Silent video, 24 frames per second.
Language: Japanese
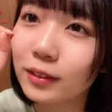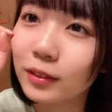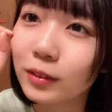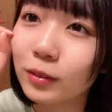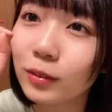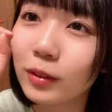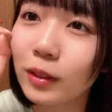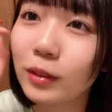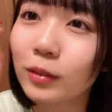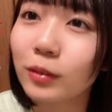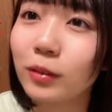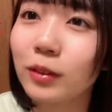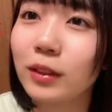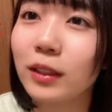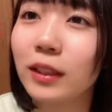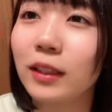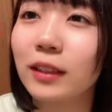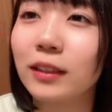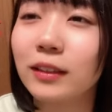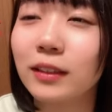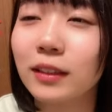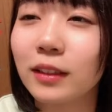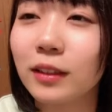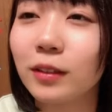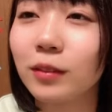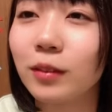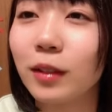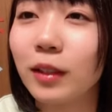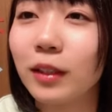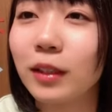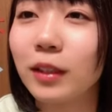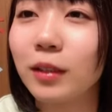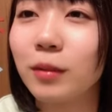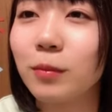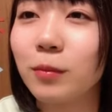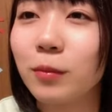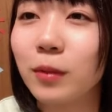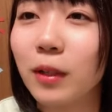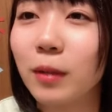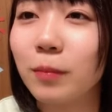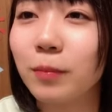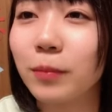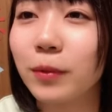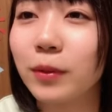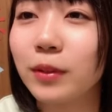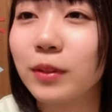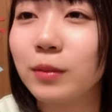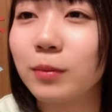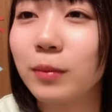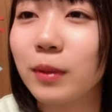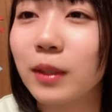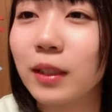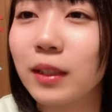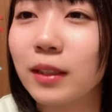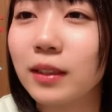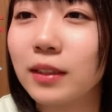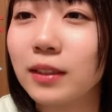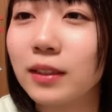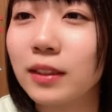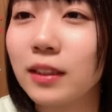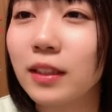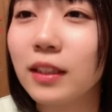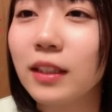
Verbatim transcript: その後に長坂の秋も発表します